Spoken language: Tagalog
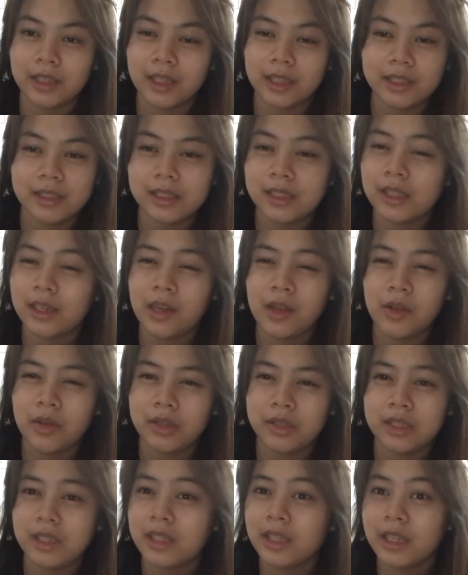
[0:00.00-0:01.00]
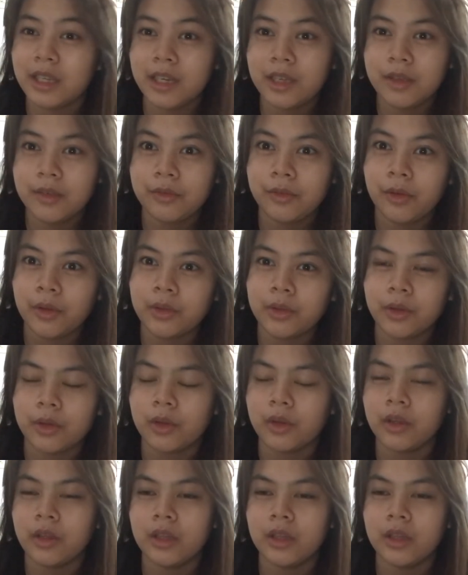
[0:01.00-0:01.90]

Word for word: Nagising lang ako kasi nagring phone ko.